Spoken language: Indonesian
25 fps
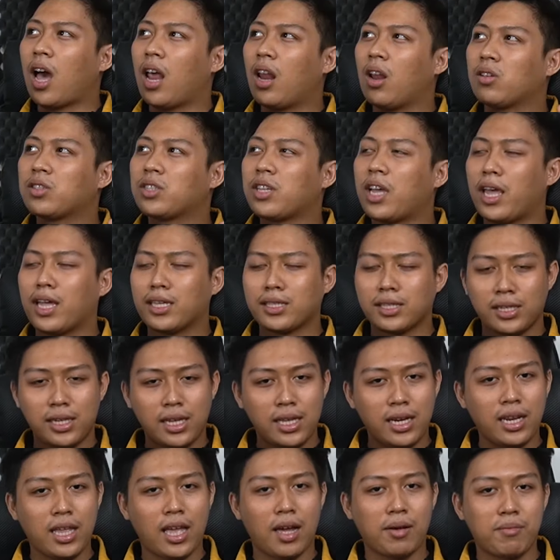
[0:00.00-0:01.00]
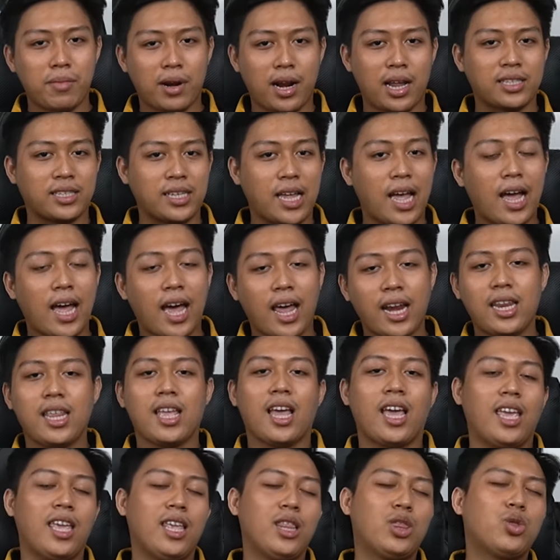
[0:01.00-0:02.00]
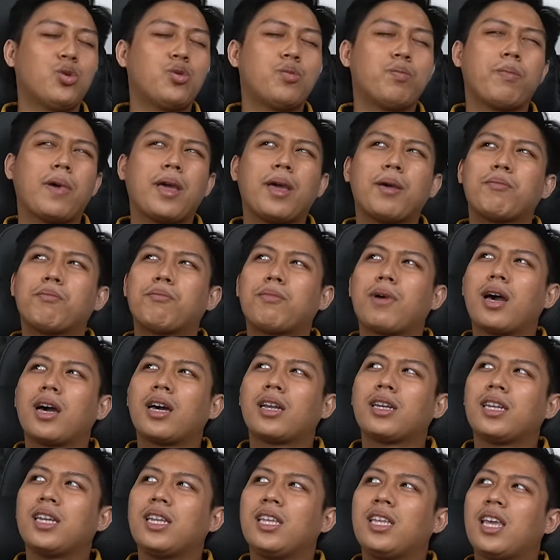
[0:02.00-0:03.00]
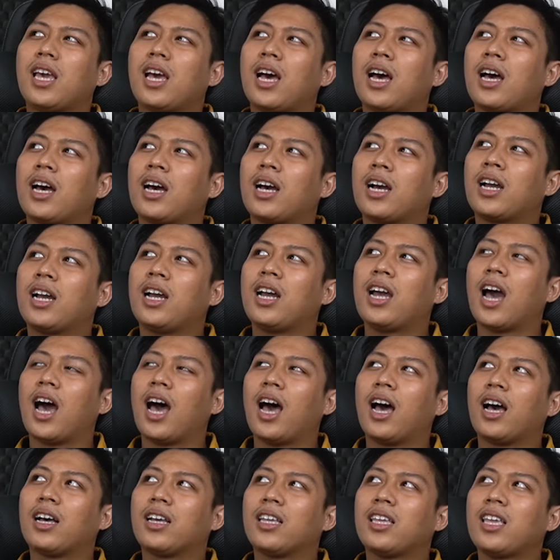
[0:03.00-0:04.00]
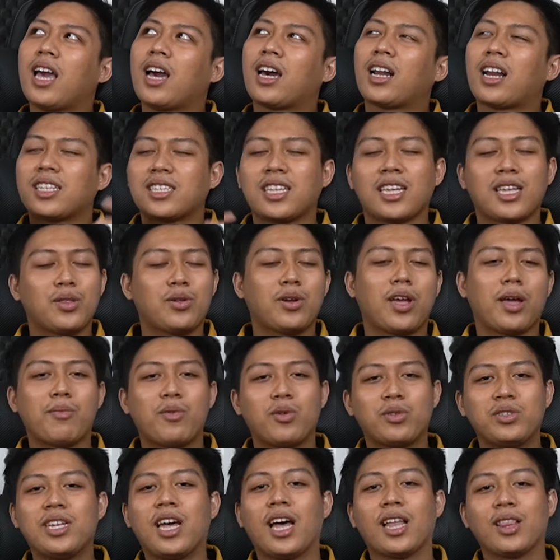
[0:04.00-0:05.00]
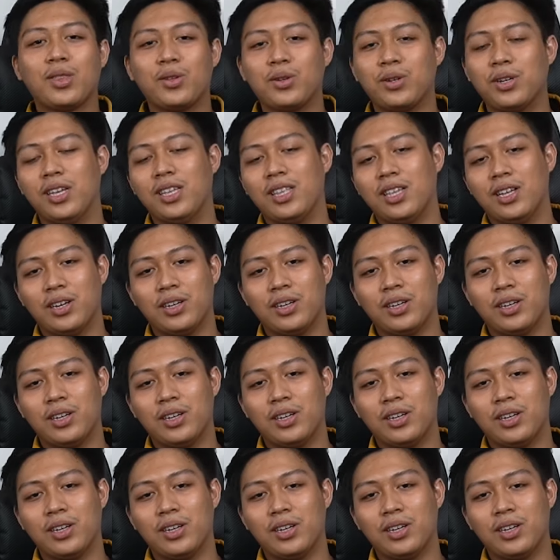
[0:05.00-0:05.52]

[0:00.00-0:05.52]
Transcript: Kalau saya sendiri yang merasakan ya itu memang dia nggak yang rasanya tuh kayak mau jatuh gitu